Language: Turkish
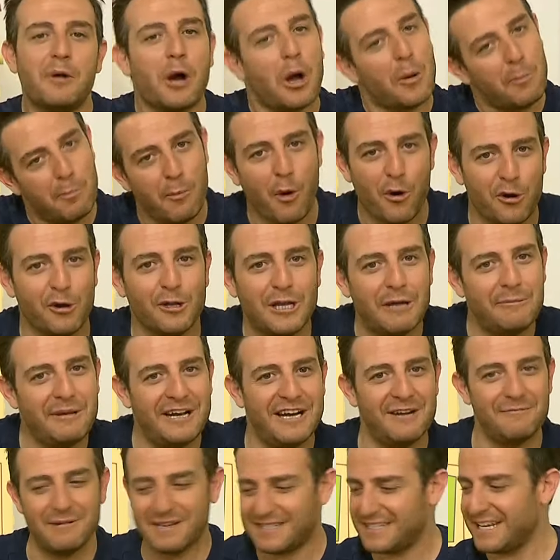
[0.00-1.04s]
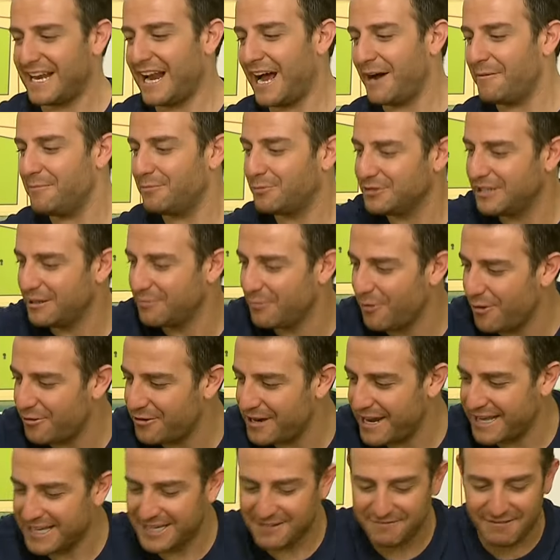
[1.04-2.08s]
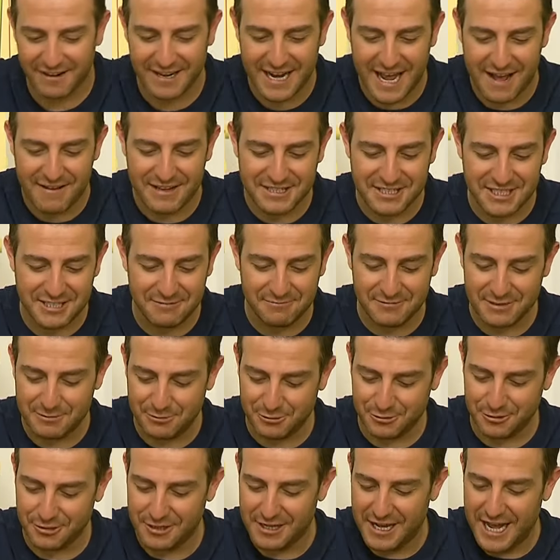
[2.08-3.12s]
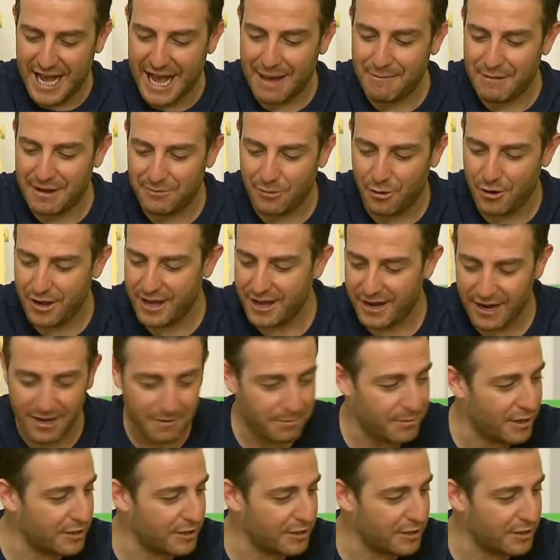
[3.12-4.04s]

Mor olabilir mesela. Burada mor rengim var. Evet şimdi bunu hemen boyayarak